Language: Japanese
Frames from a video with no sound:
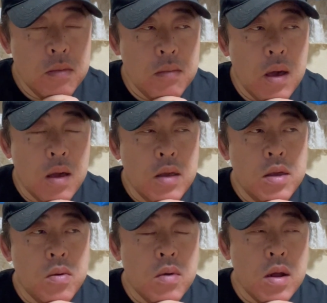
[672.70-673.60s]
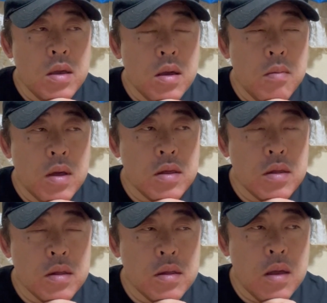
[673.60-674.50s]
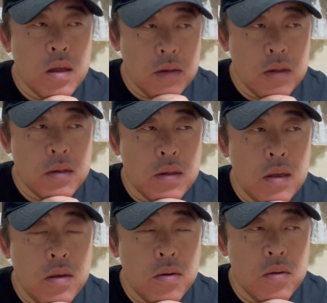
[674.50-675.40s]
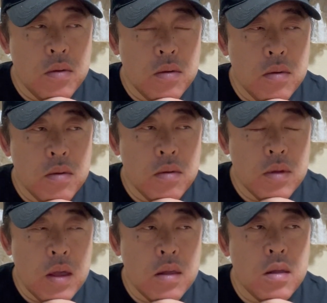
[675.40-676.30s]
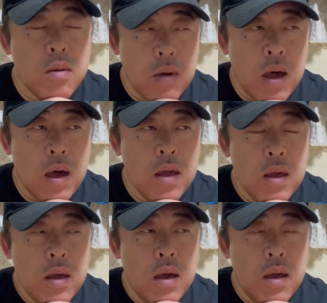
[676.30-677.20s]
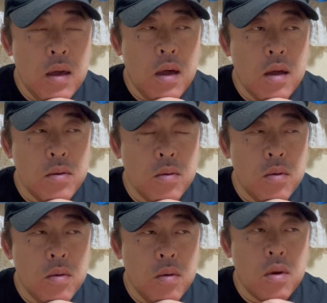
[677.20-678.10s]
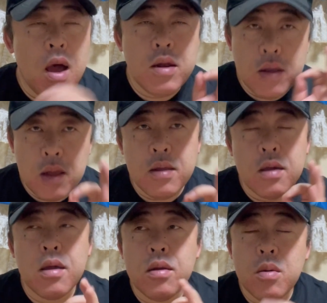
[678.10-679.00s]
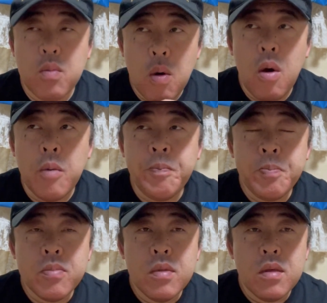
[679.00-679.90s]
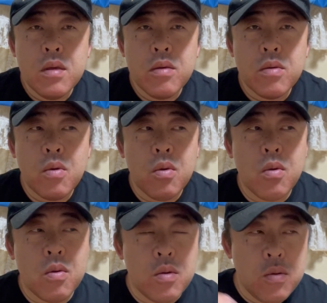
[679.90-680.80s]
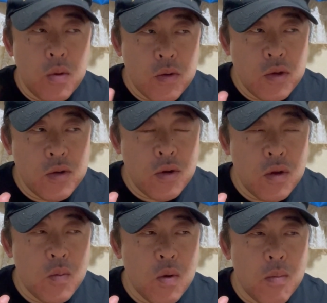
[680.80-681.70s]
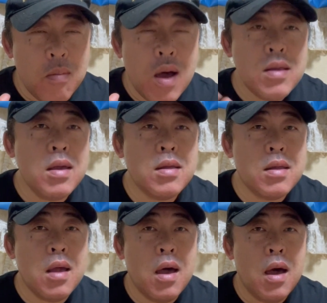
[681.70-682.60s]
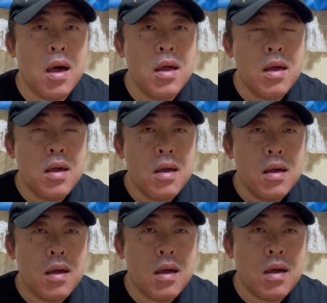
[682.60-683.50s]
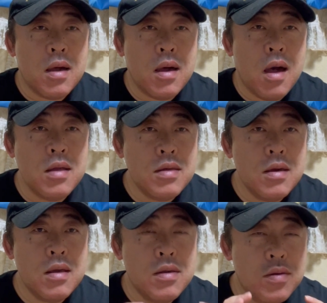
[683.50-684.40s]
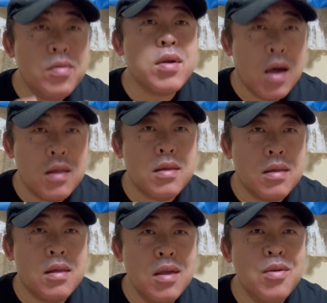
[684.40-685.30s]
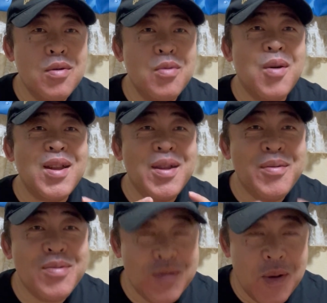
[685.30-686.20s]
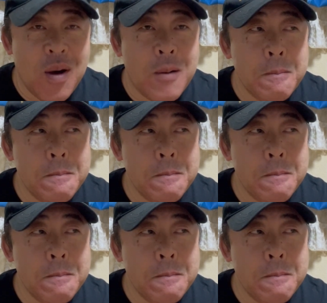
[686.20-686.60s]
まあ、広がりが増したっていう点では、あのありなんだけれども6種類も混ぜた感じがするかって言われると